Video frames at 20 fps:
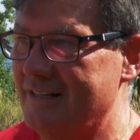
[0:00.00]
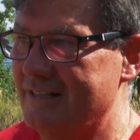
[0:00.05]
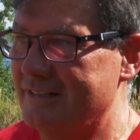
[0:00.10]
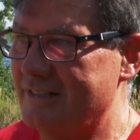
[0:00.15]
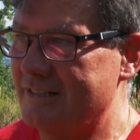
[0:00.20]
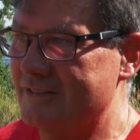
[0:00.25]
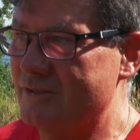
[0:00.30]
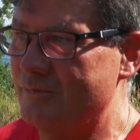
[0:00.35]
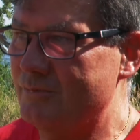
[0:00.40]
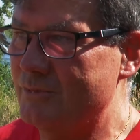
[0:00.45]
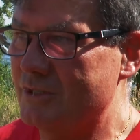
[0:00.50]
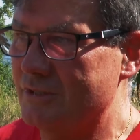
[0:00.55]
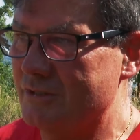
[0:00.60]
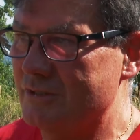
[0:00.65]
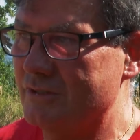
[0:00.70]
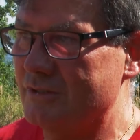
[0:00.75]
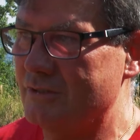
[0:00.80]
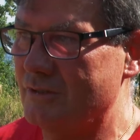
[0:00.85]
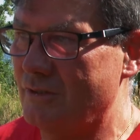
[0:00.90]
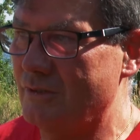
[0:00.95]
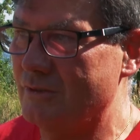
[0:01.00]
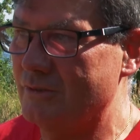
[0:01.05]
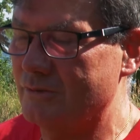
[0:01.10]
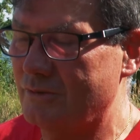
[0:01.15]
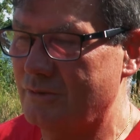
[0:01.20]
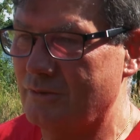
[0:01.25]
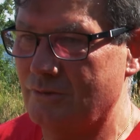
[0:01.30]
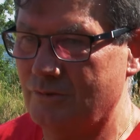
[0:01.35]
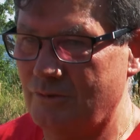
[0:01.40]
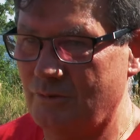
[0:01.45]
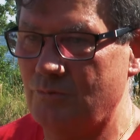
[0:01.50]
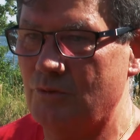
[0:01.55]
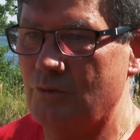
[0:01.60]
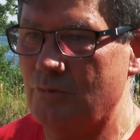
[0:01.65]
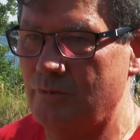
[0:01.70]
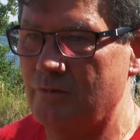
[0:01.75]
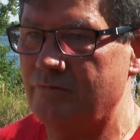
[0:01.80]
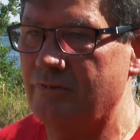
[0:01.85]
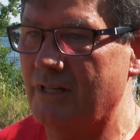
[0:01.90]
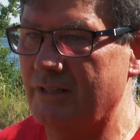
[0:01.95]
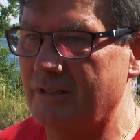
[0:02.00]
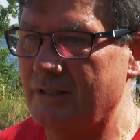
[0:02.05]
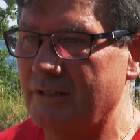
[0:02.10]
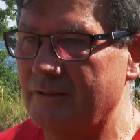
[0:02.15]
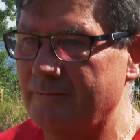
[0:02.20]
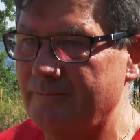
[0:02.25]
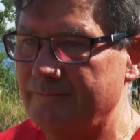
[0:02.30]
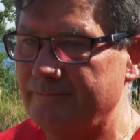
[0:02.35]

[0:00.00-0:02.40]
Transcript: Także myślę, że to, to, to byłoby fajne.